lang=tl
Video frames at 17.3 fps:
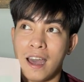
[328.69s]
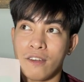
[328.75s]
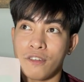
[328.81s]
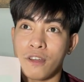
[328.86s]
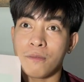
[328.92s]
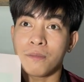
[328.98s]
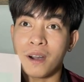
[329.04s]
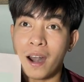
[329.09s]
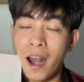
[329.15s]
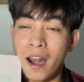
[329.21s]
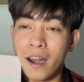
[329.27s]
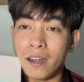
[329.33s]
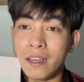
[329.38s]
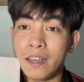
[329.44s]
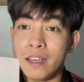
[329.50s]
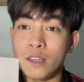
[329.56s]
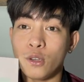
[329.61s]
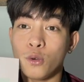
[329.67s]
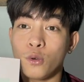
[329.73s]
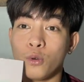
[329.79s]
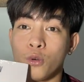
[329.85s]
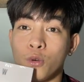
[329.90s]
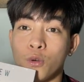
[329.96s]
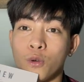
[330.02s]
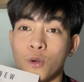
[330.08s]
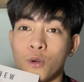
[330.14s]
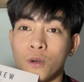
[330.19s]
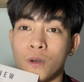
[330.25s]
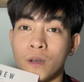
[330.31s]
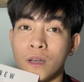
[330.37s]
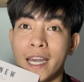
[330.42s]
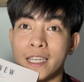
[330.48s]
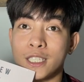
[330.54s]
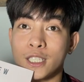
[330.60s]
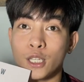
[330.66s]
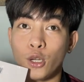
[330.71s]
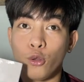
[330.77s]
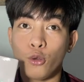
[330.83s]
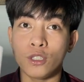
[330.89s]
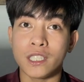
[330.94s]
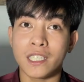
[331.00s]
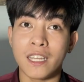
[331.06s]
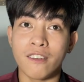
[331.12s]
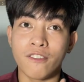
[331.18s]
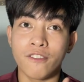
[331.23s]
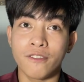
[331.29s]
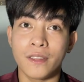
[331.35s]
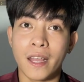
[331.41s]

February yung exclusive